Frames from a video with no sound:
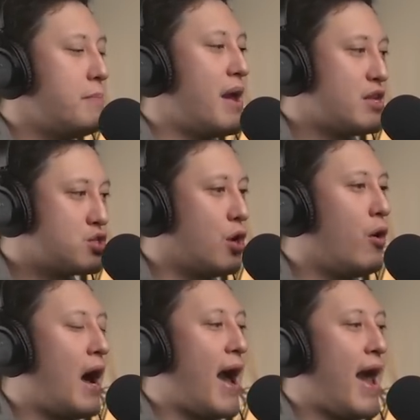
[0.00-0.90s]
每周
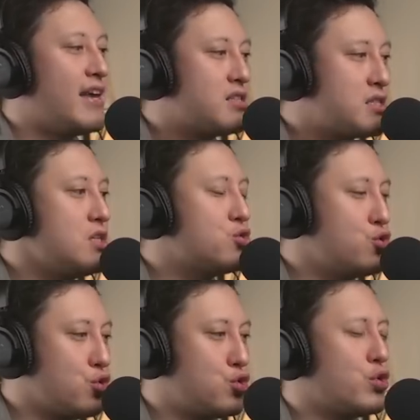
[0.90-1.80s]
还是
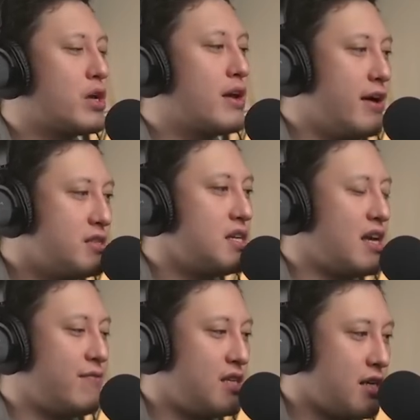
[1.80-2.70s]
继续跟进
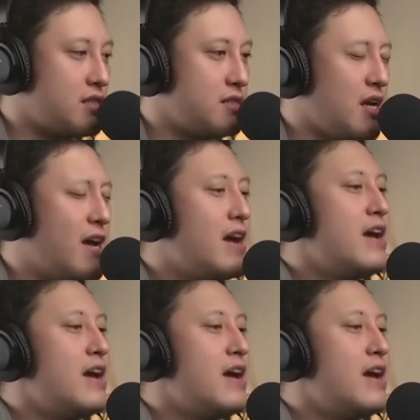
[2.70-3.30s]
FTX 事件。